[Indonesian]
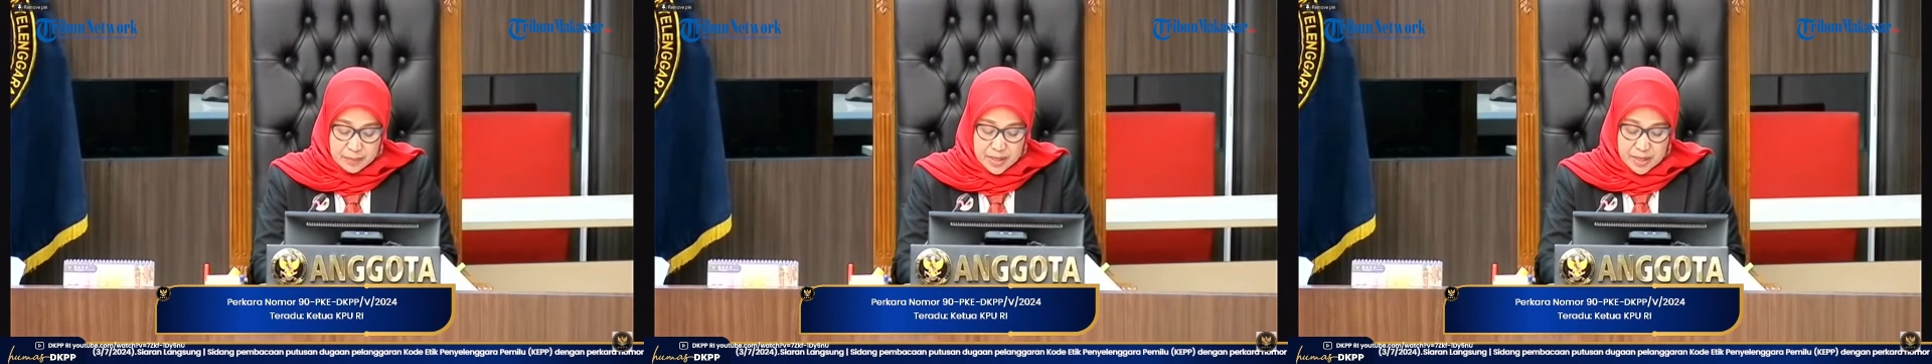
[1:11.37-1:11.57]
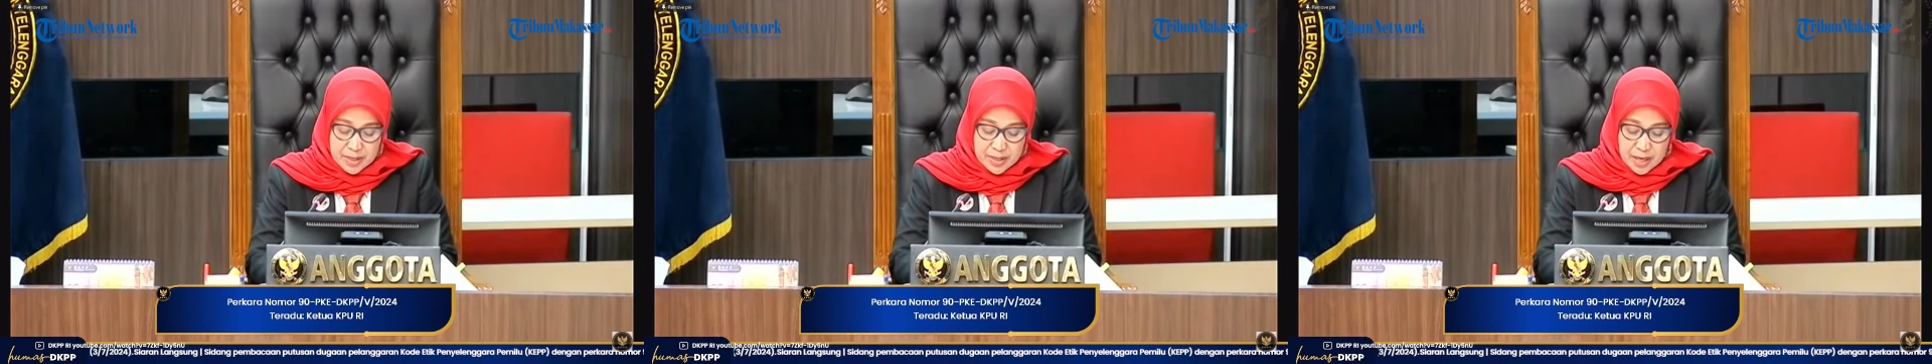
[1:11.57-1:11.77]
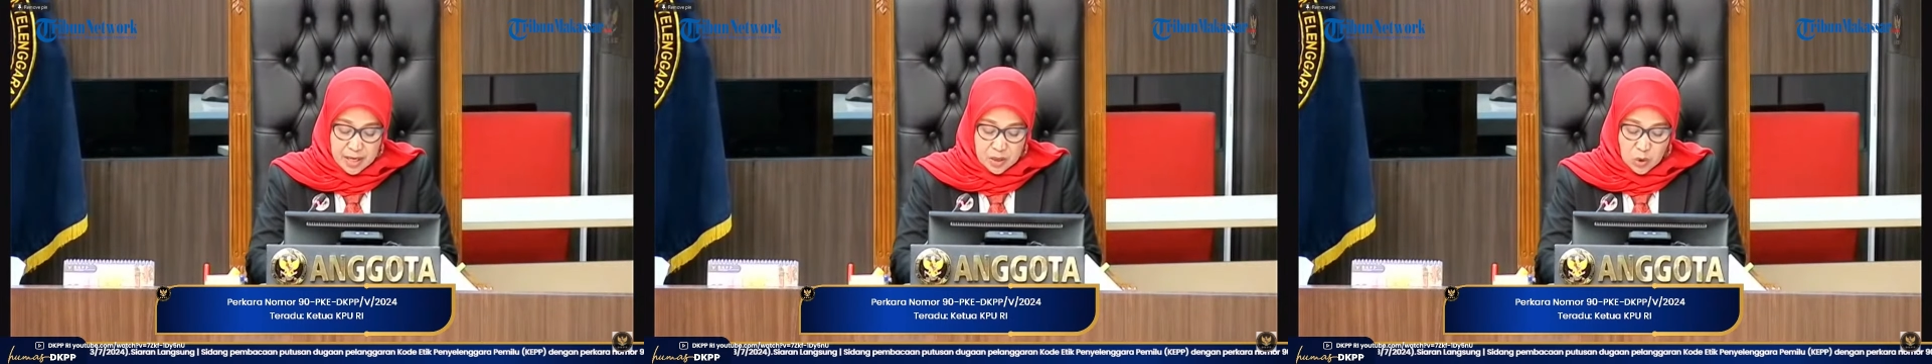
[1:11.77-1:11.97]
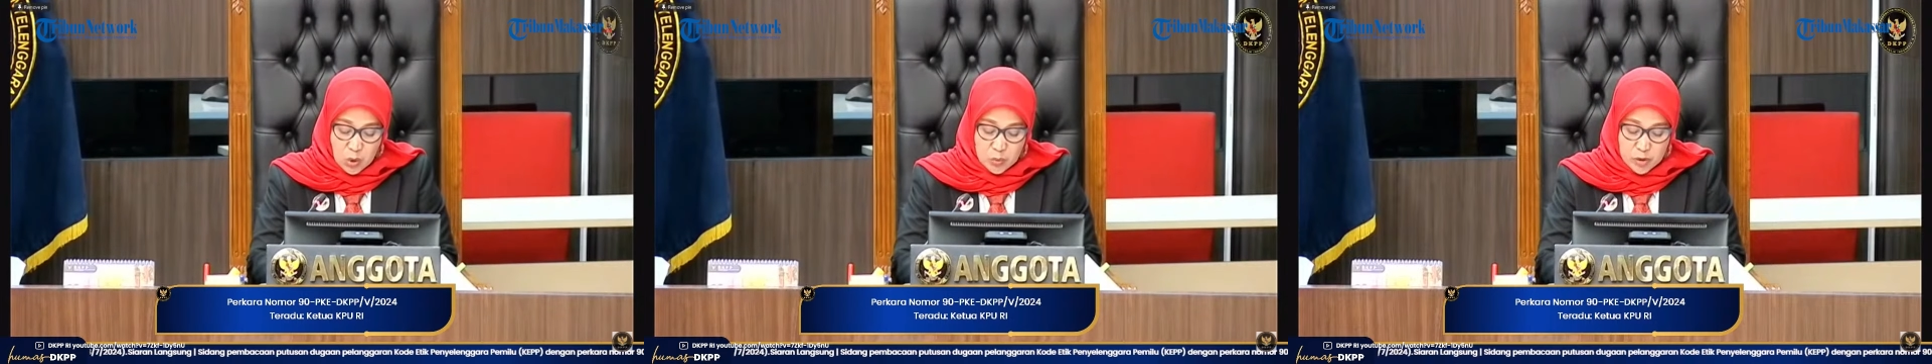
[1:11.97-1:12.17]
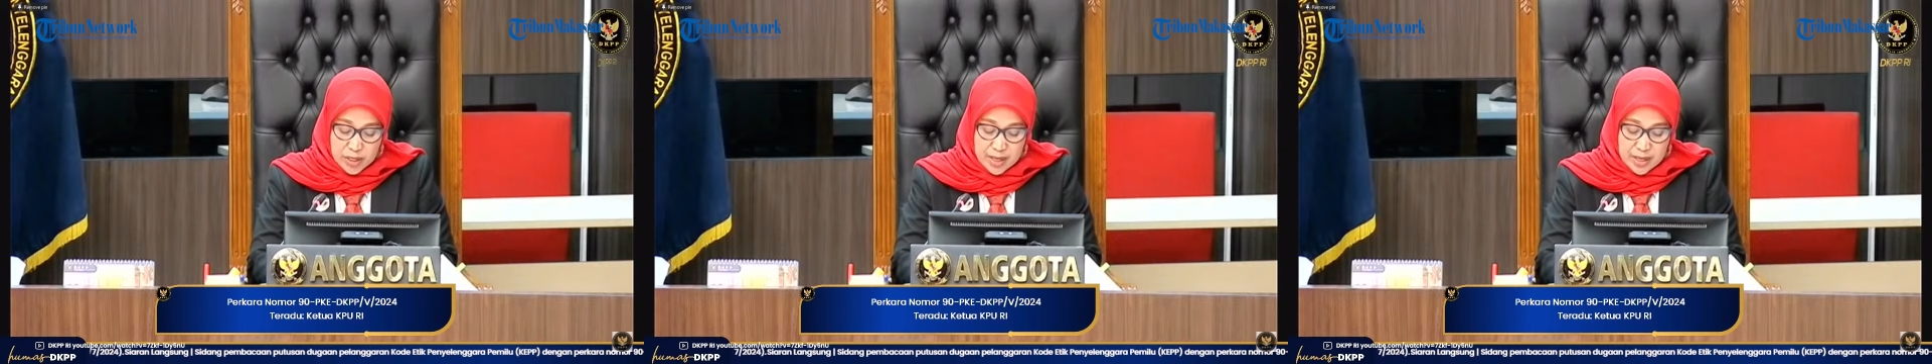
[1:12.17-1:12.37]
pada saat
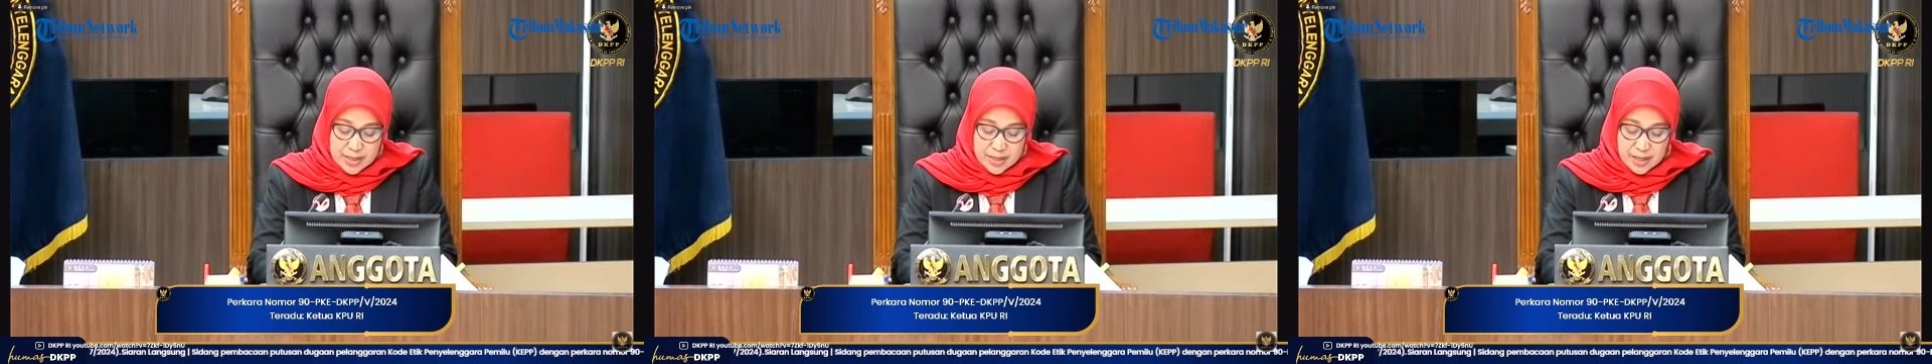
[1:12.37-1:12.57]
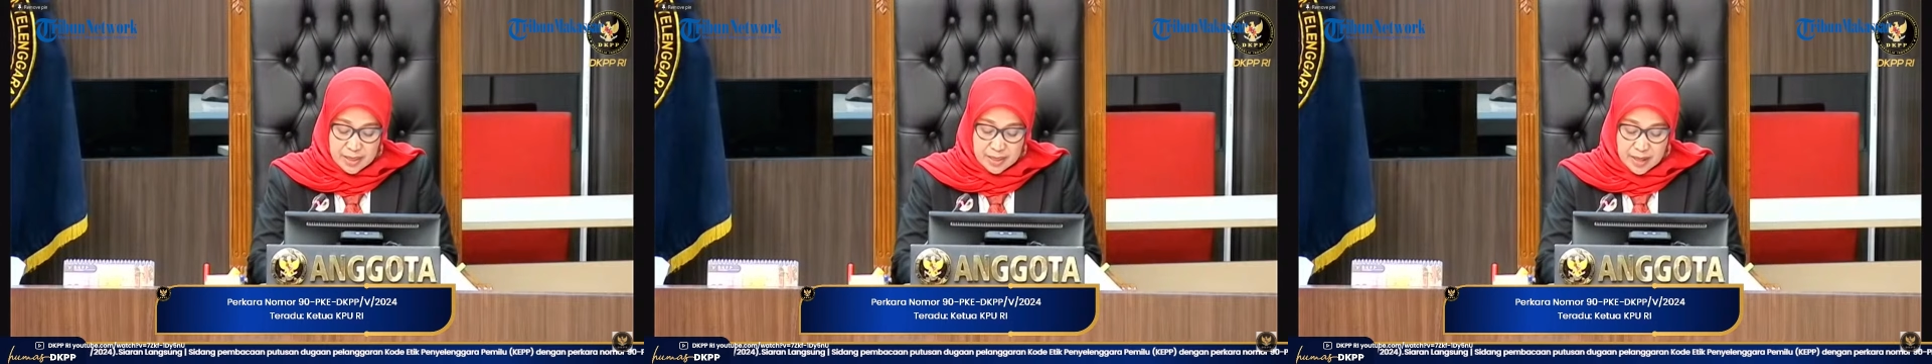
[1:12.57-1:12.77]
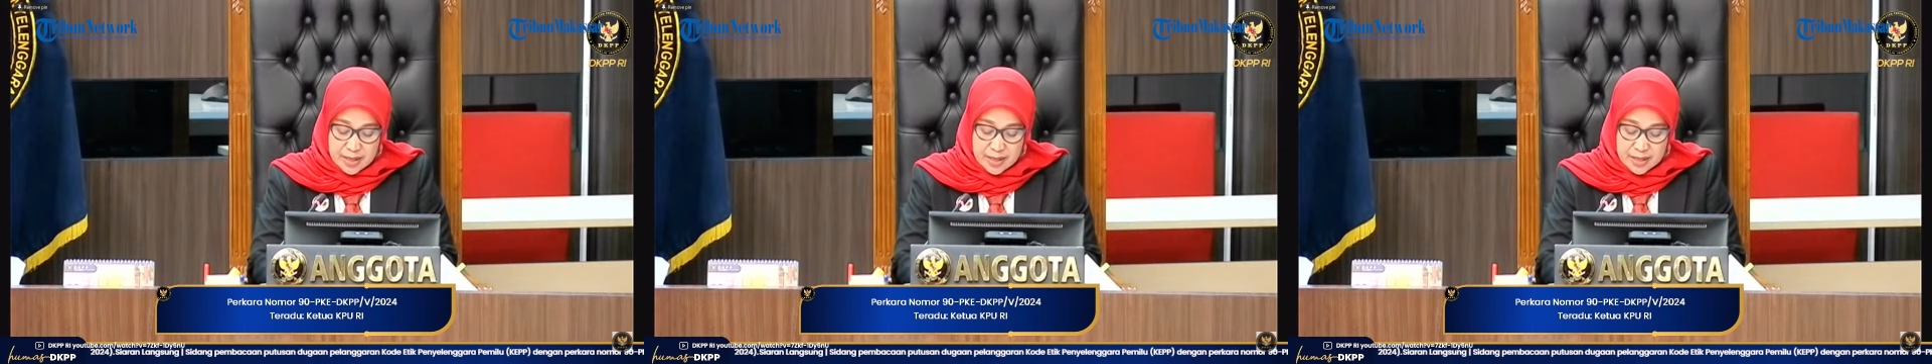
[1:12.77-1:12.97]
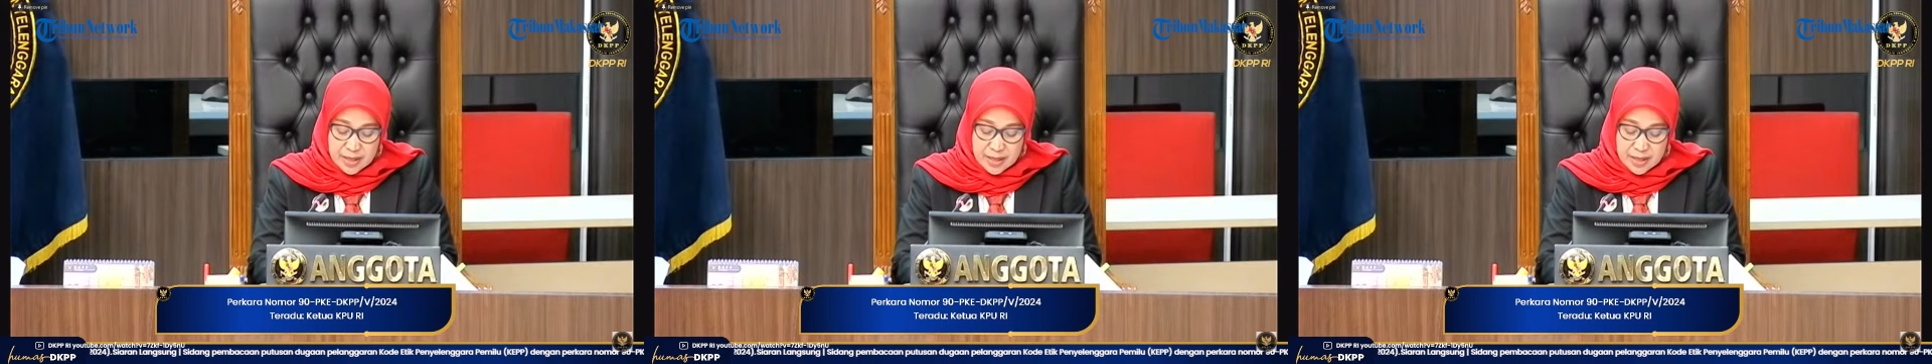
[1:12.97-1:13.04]
komunikasi intens